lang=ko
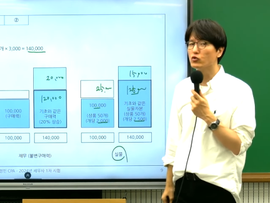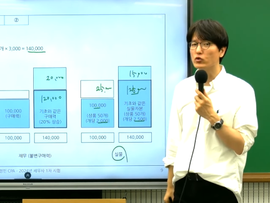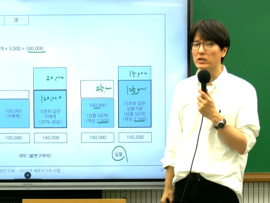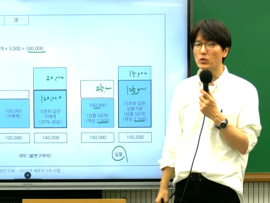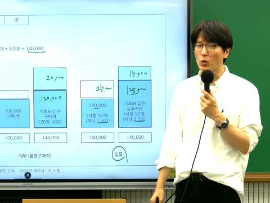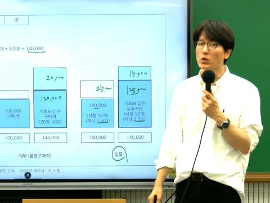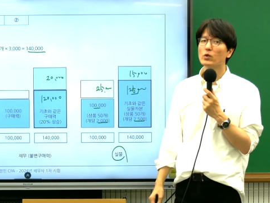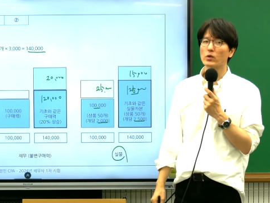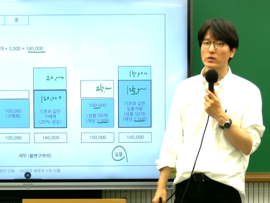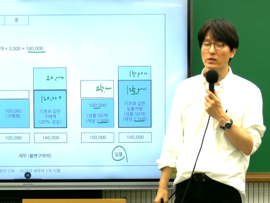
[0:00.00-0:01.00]
유지
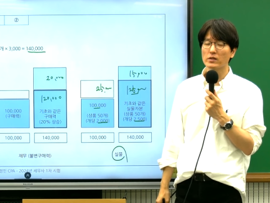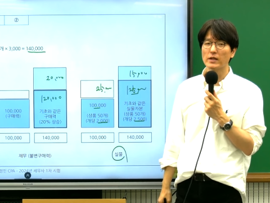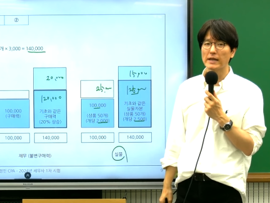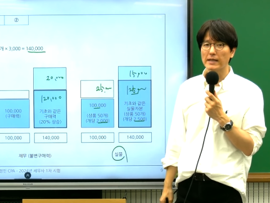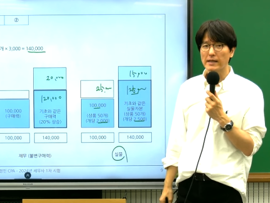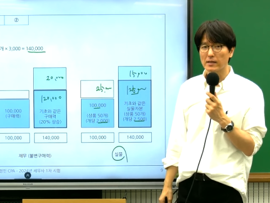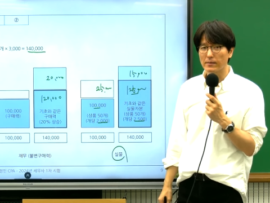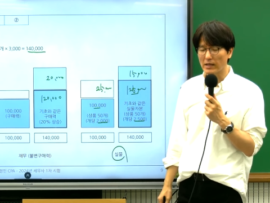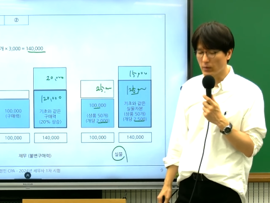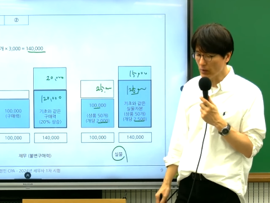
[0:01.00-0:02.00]
조정으로서 처리가 되는
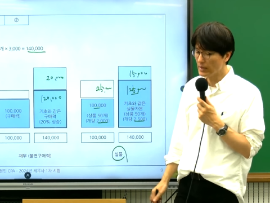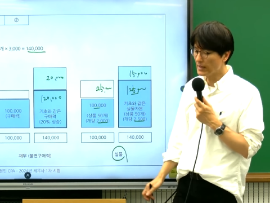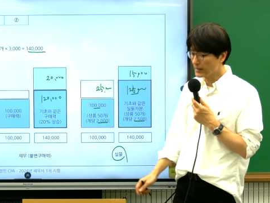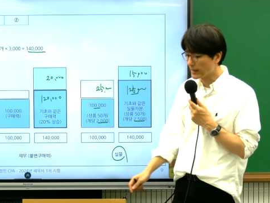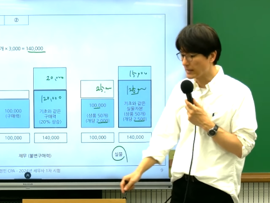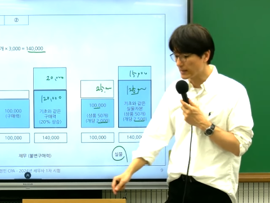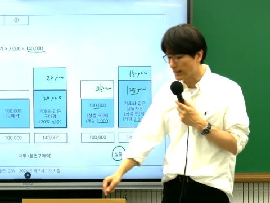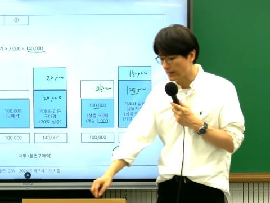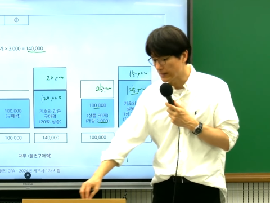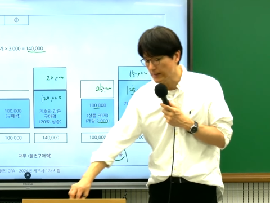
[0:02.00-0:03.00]
금액으로 계산이
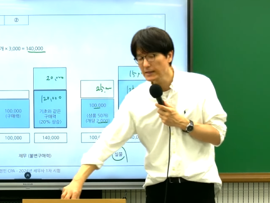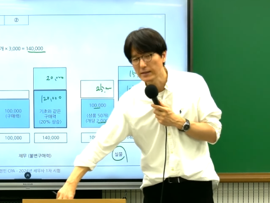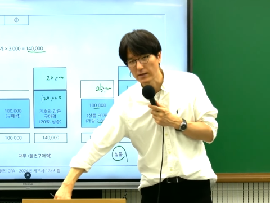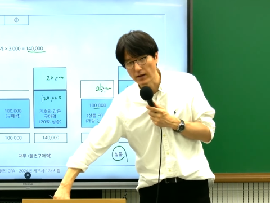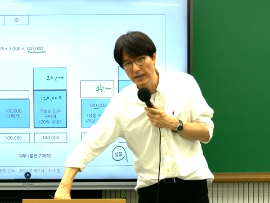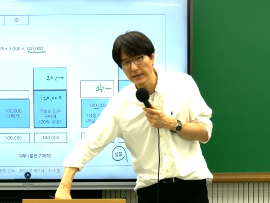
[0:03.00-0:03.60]
되는 그러한